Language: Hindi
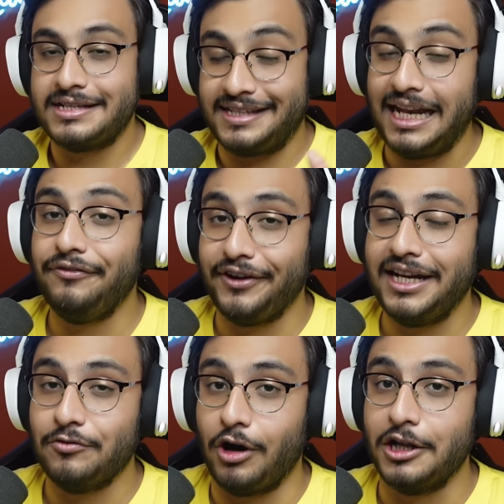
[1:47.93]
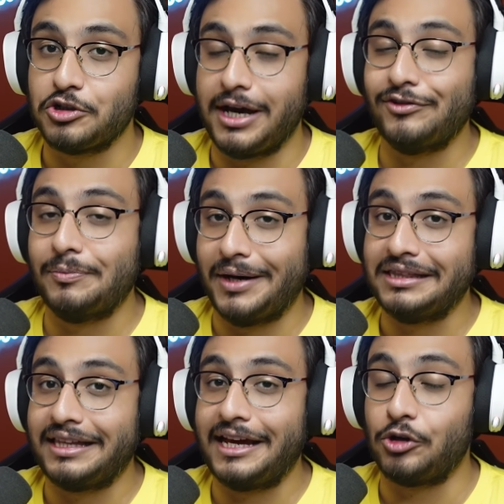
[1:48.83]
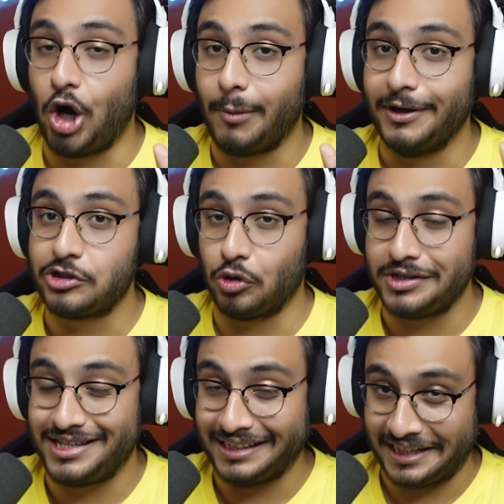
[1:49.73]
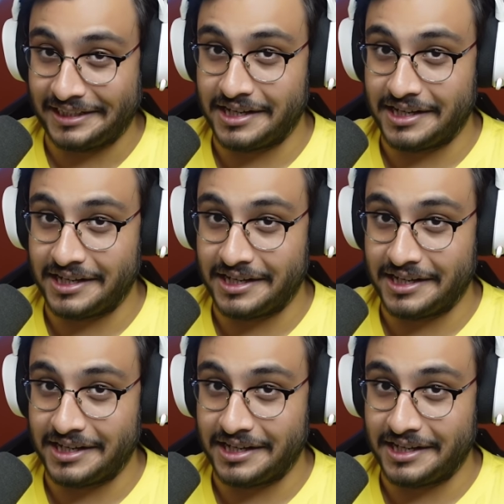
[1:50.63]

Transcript: सेल्फ हीलिंग वॉल जो है वो बनता है कॉबर जनरेटर